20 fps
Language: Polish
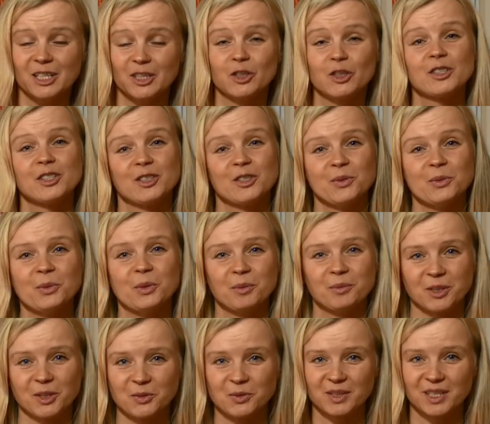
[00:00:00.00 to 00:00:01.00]
Dosyć długo
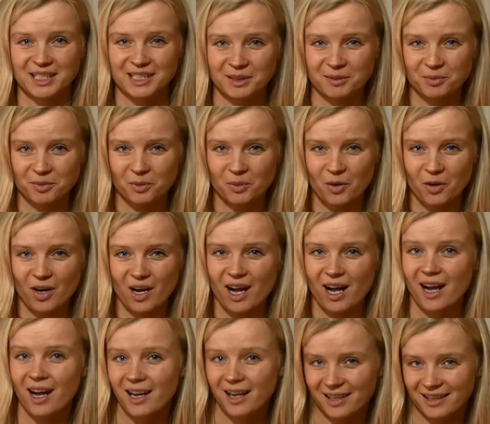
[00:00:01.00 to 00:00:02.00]
mnie tutaj nie było,
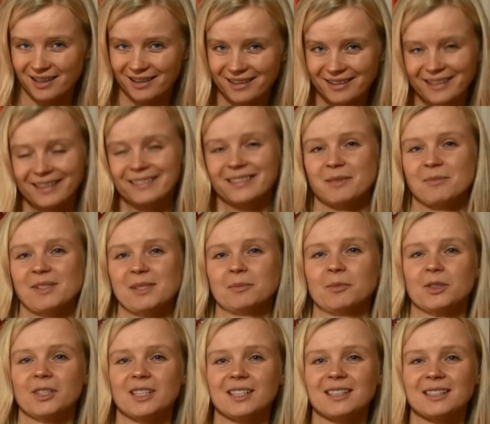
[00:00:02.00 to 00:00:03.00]
ale jednym z
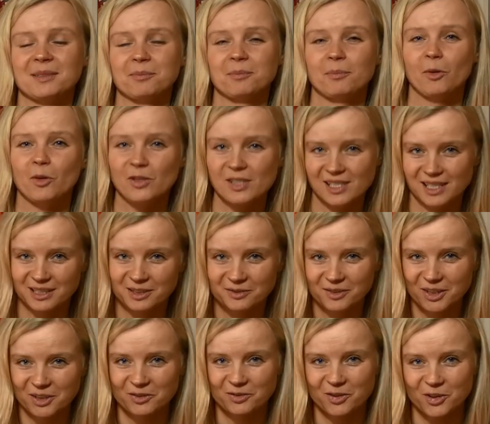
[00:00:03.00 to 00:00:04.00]
moich
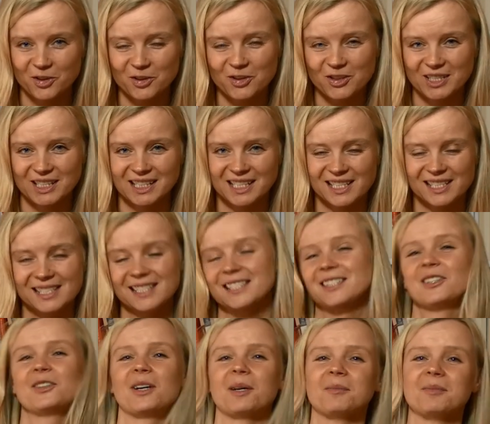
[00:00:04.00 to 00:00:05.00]
postanowień noworocznych
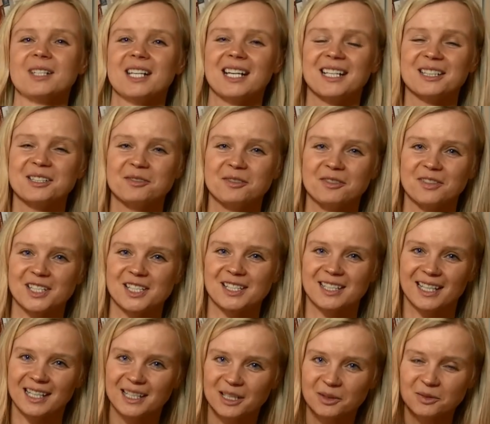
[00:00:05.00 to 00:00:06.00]
jest to, aby reaktywować
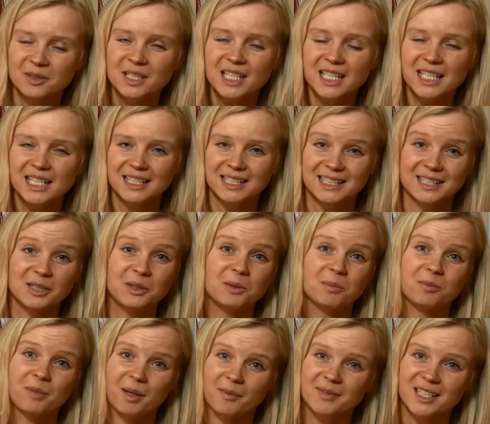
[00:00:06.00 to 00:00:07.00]
kanał,
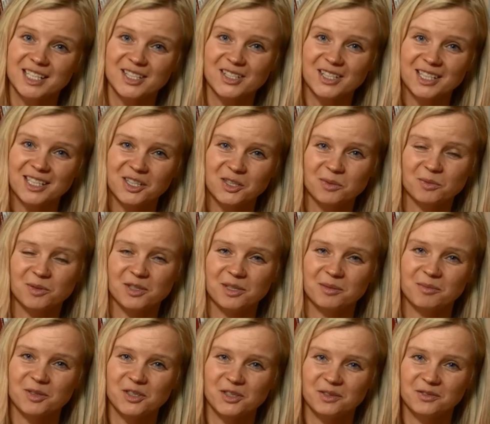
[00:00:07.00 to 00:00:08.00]
dlatego mam nadzieję, że
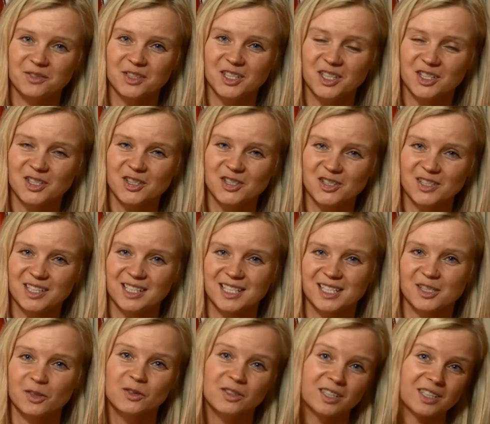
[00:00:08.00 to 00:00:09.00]
będziemy się widzieć e,
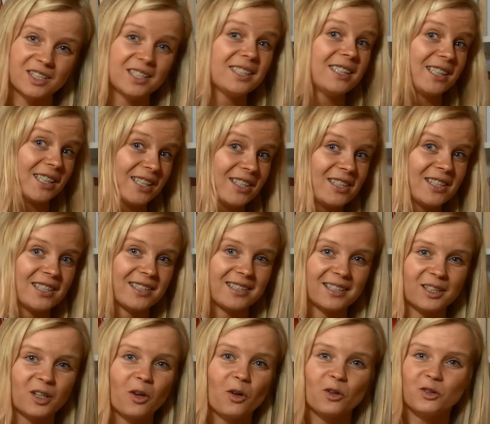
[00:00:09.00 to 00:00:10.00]
co tydzień, jeśli
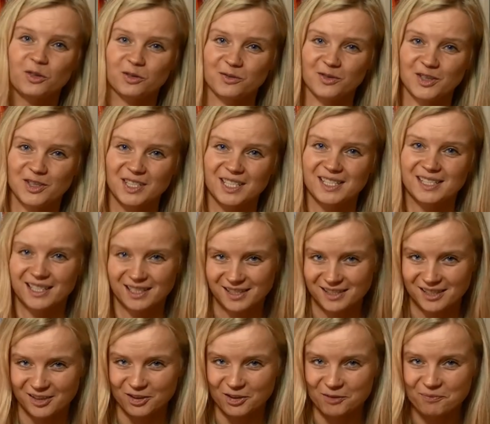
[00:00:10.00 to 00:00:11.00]
tylko oczywiście
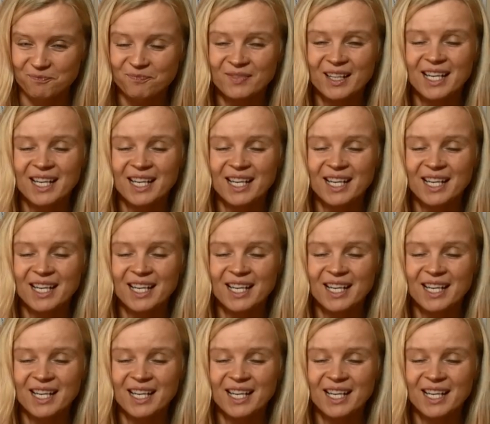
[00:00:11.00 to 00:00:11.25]
zechcesz.